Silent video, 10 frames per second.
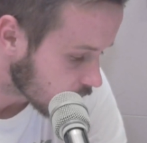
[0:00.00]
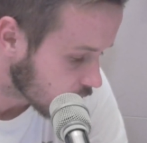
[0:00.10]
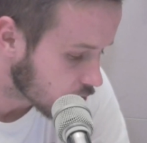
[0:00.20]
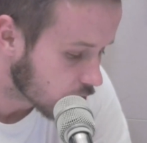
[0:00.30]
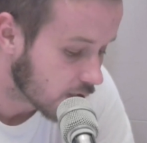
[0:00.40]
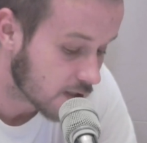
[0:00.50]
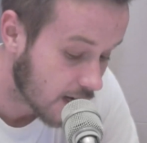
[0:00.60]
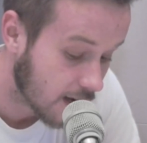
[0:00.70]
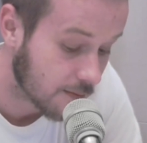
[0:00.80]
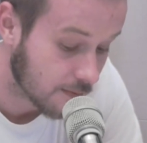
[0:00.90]
no tutaj
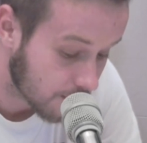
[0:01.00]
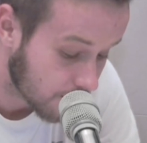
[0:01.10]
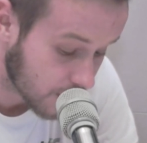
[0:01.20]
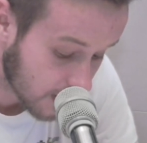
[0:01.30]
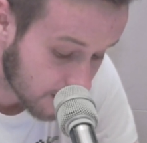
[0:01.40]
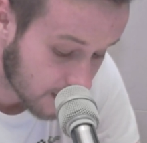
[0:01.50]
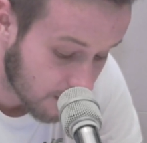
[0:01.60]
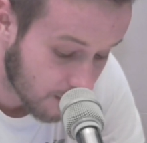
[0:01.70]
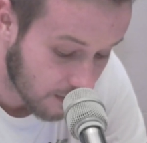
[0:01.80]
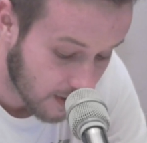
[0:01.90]
trzeba przede
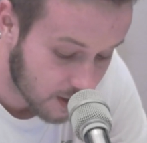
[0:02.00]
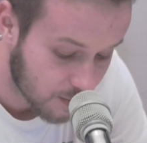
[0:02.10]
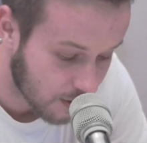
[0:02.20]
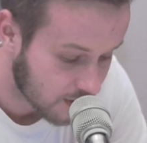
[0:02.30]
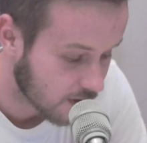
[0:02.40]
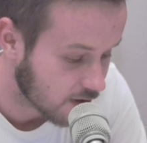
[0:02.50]
wszystkim pochwalić polskich